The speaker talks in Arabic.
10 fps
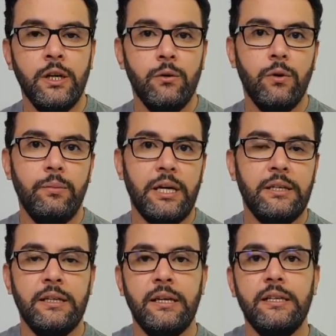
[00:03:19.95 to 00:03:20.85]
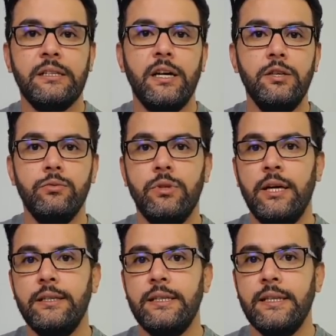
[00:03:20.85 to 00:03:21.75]
وبعد ذلك تحصل
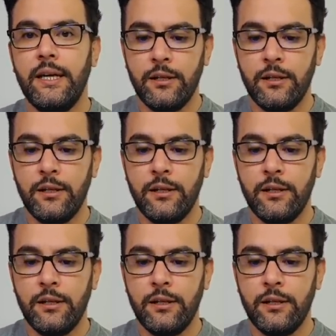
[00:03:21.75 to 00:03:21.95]
عليه